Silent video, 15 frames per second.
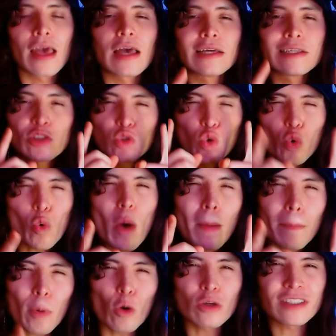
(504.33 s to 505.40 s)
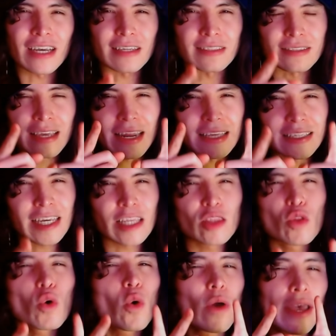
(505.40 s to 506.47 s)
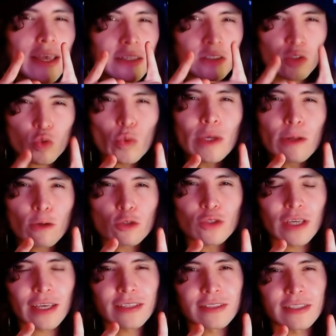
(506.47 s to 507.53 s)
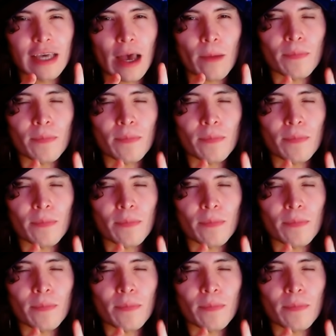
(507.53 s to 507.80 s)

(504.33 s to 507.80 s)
Tú lo apoyas creyendo en su inocencia,